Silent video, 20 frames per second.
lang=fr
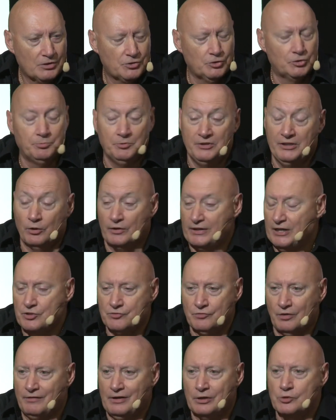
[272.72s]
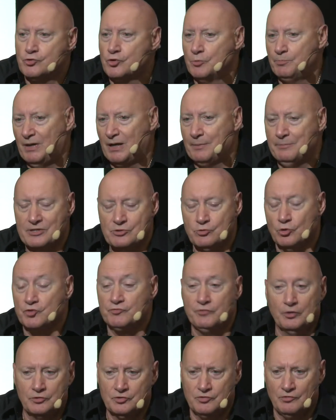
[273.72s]
Si tu me dis, ok, je vais avoir une super maison,
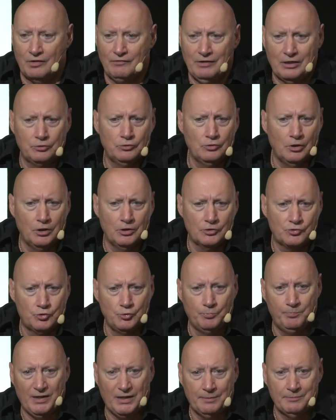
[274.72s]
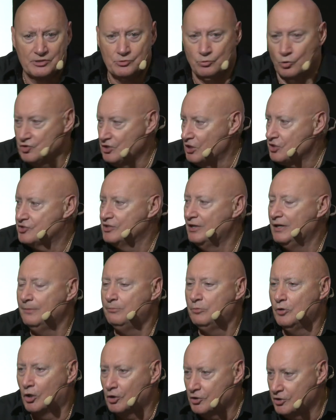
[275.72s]
je veux que je avoir une euh, super maison, j'ai acheté les
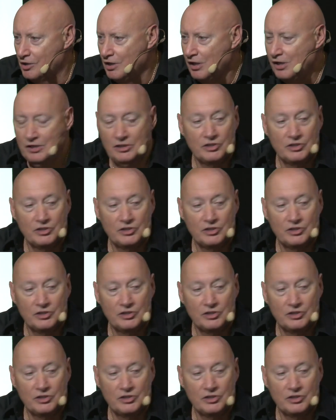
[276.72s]
blocs,